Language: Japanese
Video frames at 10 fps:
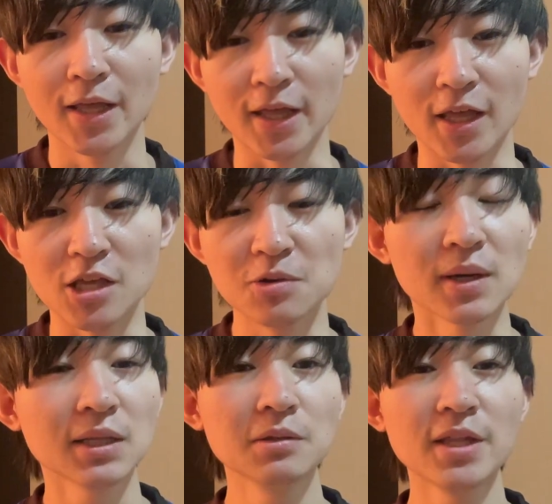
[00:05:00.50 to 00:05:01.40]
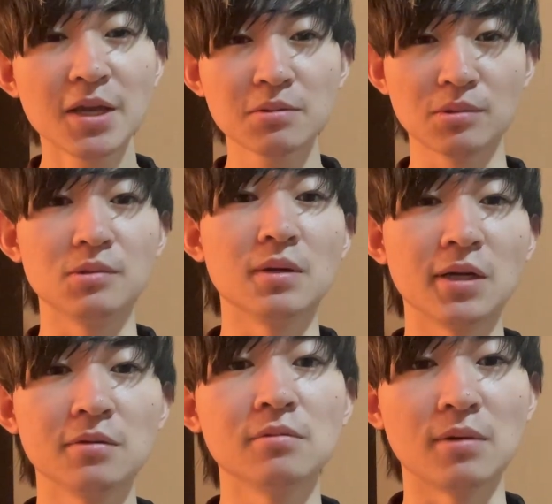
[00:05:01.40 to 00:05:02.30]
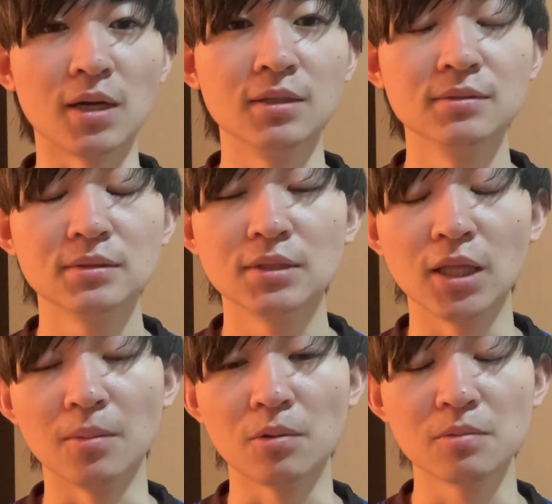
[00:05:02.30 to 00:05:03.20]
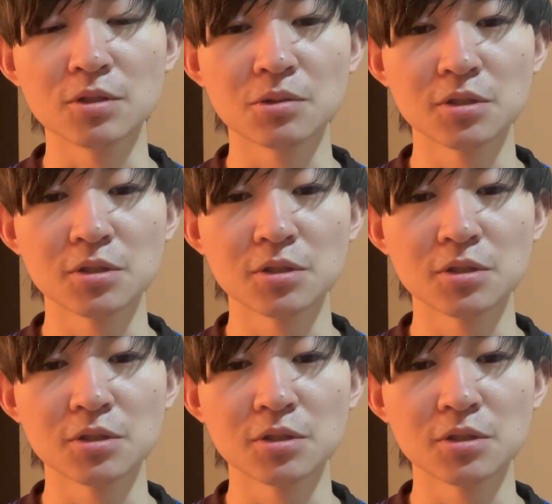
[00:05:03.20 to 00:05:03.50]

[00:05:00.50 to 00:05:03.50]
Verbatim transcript: えー、言われのないことを言われるのは、えー、僕も正